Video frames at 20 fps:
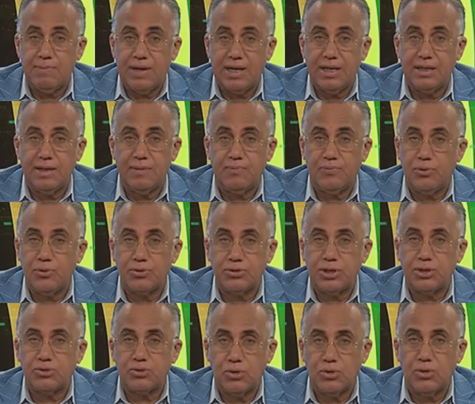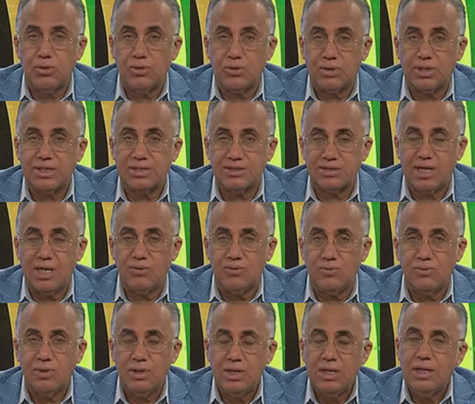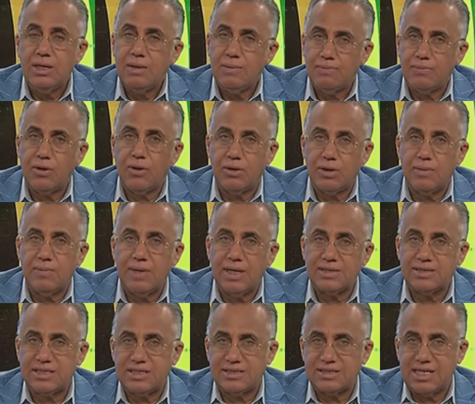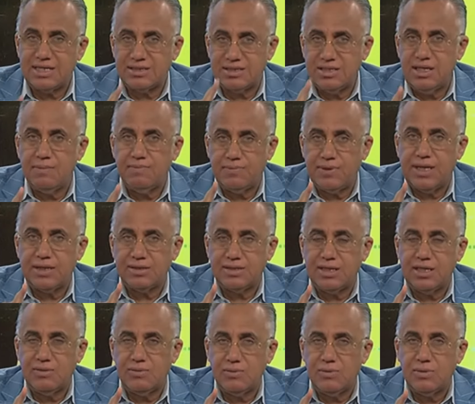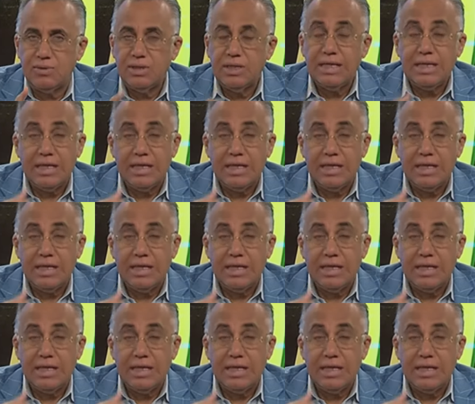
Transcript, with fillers: para el deporte y todo lo que es salud, pero además está siempre activo